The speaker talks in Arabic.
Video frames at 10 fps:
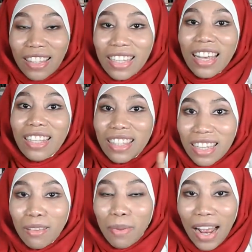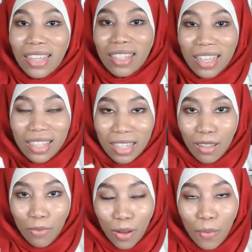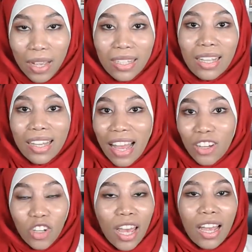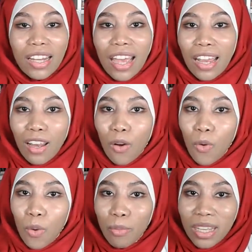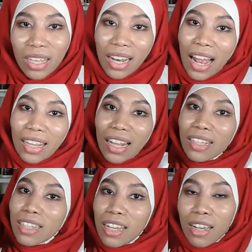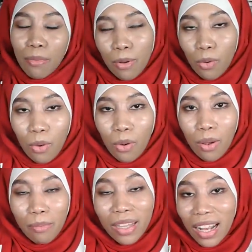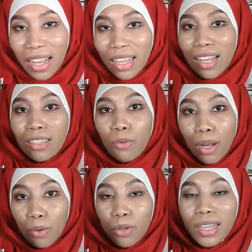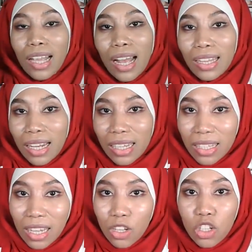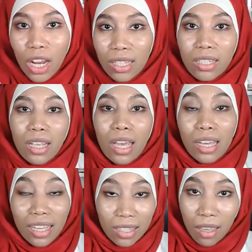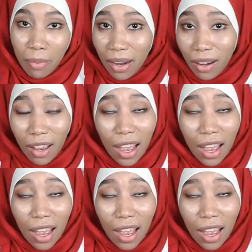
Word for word: هذه كتزيد بالعكس كتزيد في الوزن علاش لانه مني العضلات كيكبروا مني العضلات ولا الكتله العضليه ديال الشخص كتكبر